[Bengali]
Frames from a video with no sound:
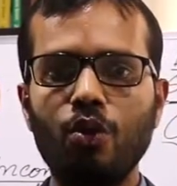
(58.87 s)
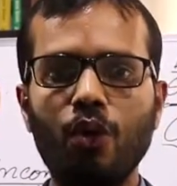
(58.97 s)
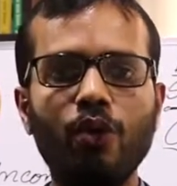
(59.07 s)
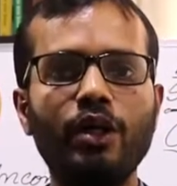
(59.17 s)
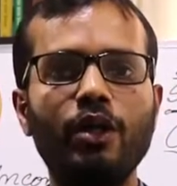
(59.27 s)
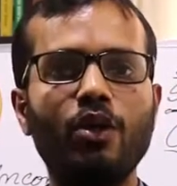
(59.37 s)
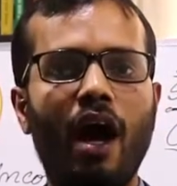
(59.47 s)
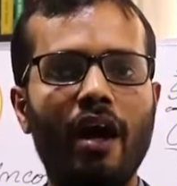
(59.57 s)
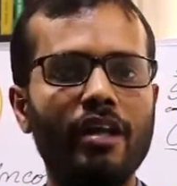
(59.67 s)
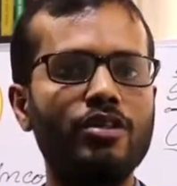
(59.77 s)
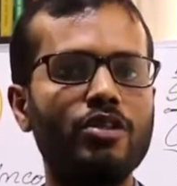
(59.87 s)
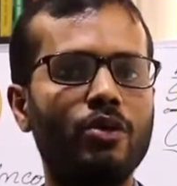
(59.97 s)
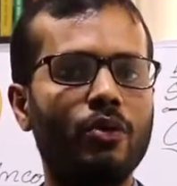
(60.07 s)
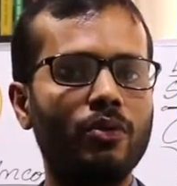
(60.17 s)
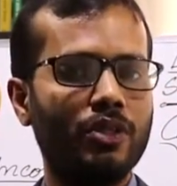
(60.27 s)
তখন কিন্তু আরেকটি
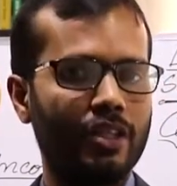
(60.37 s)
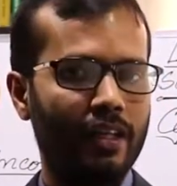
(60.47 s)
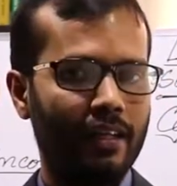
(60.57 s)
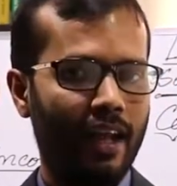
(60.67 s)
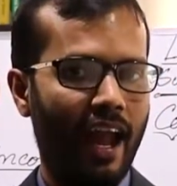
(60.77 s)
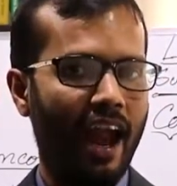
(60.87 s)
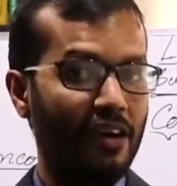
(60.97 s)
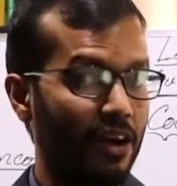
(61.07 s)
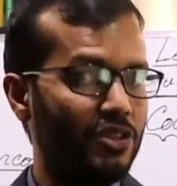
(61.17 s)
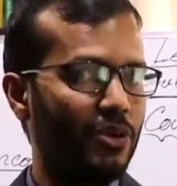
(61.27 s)
কোশ্চেন অ্যারাইজ